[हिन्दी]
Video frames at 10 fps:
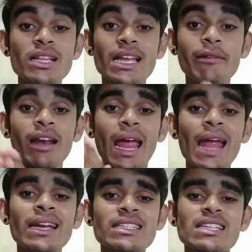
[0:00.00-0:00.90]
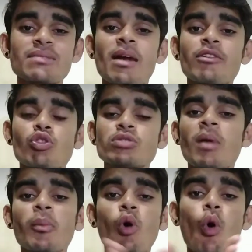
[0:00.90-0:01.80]
मिल जाने वाला एंड इस स्मार्ट वॉच
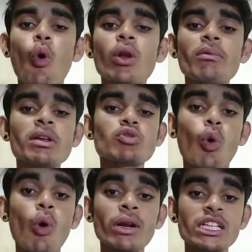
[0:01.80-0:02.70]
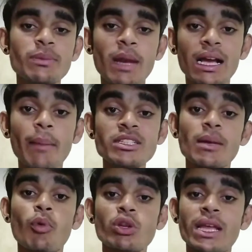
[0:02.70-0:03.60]
में आपको ऑलवेज ऑन डिस्प्ले का भी
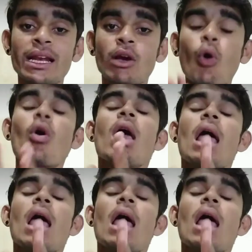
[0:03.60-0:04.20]
सपोर्ट देखने को